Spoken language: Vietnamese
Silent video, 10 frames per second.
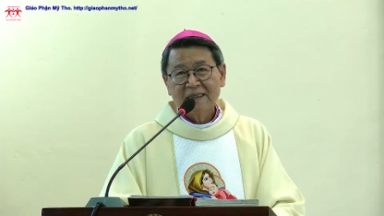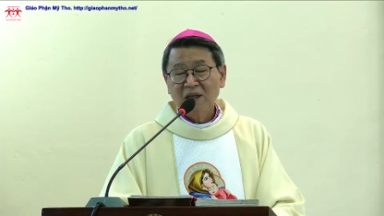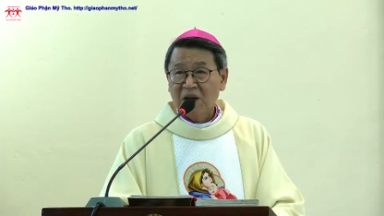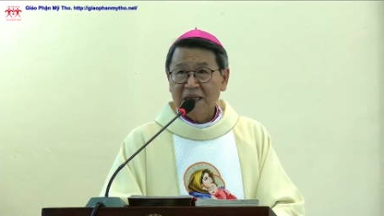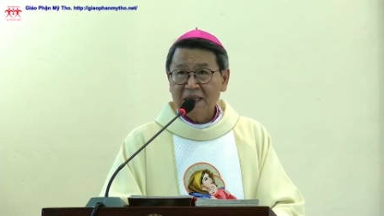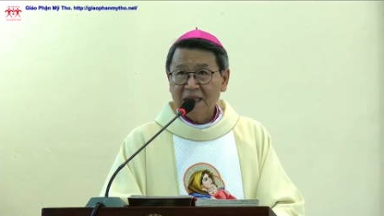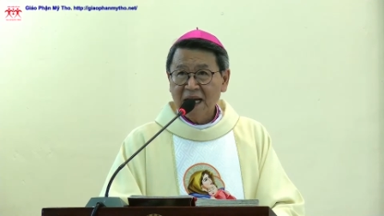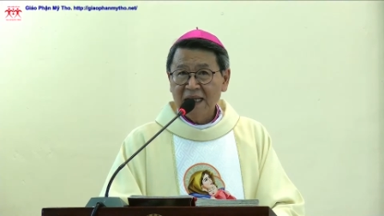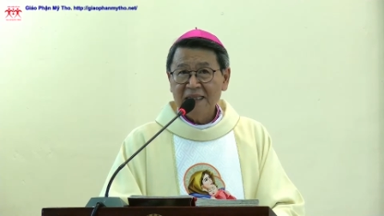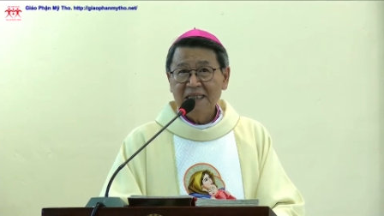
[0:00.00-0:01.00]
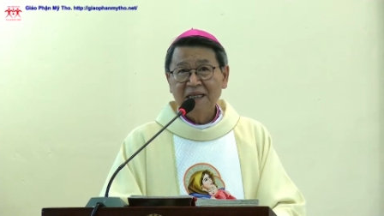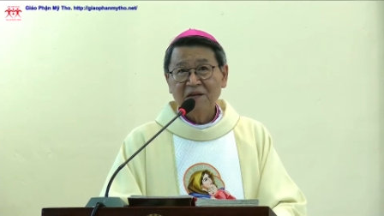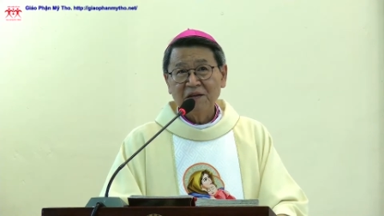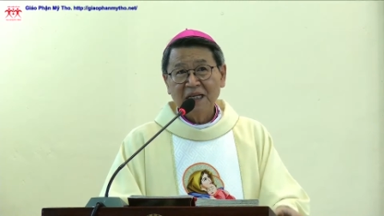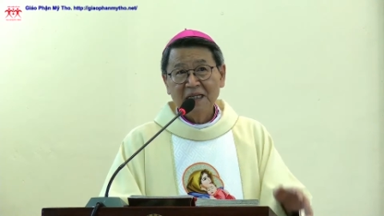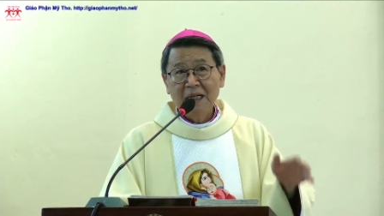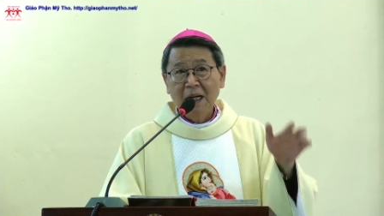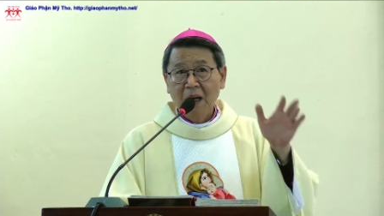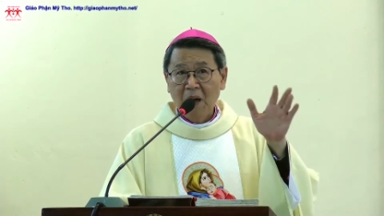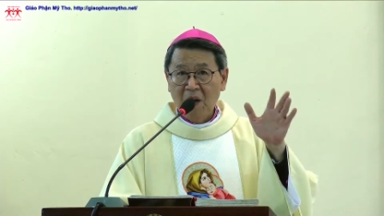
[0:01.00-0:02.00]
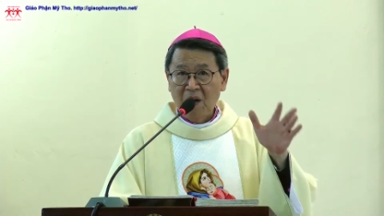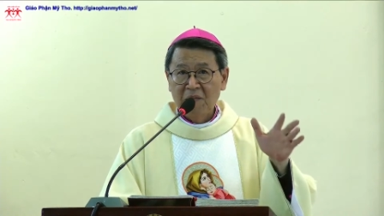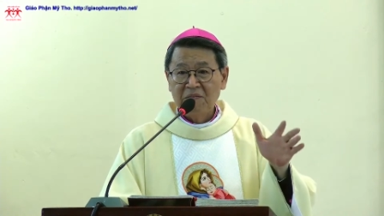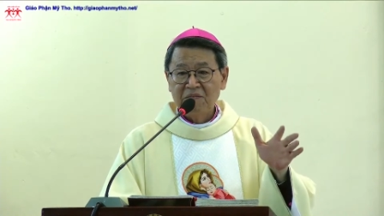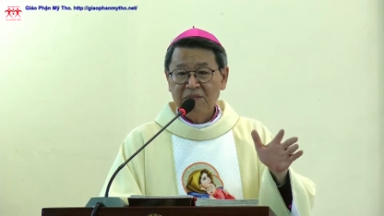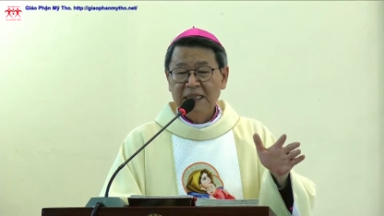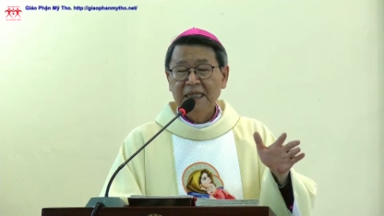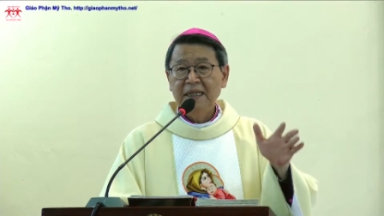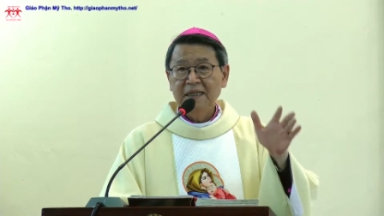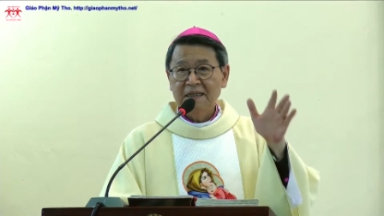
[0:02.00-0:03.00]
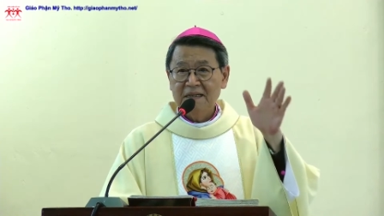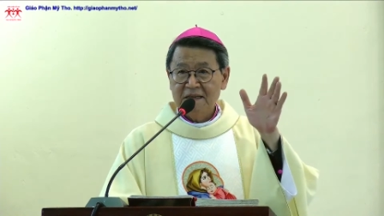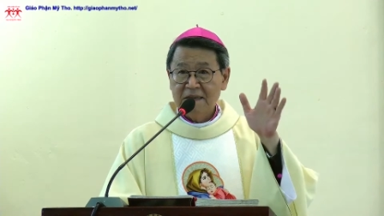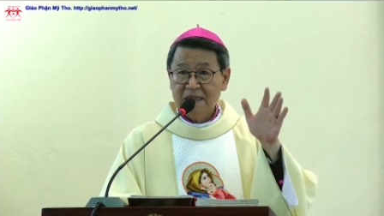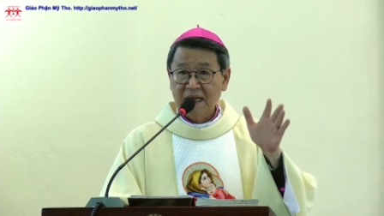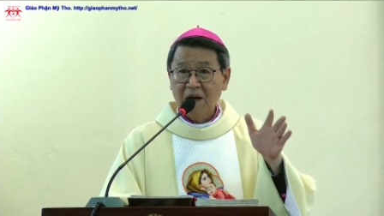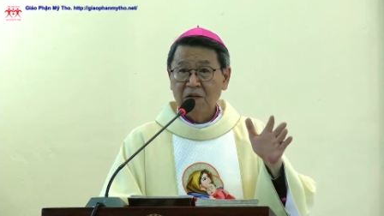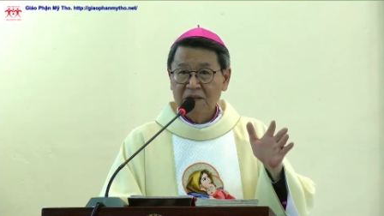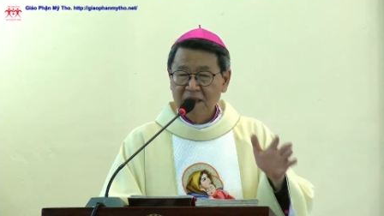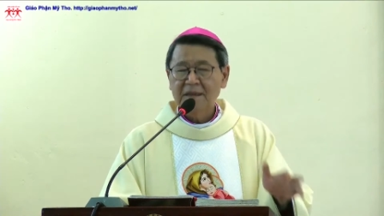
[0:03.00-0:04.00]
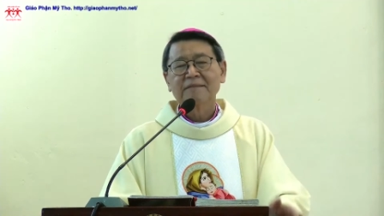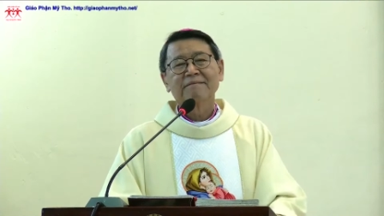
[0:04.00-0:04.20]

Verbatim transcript: nói khá nhiều đến hòm bia giao ước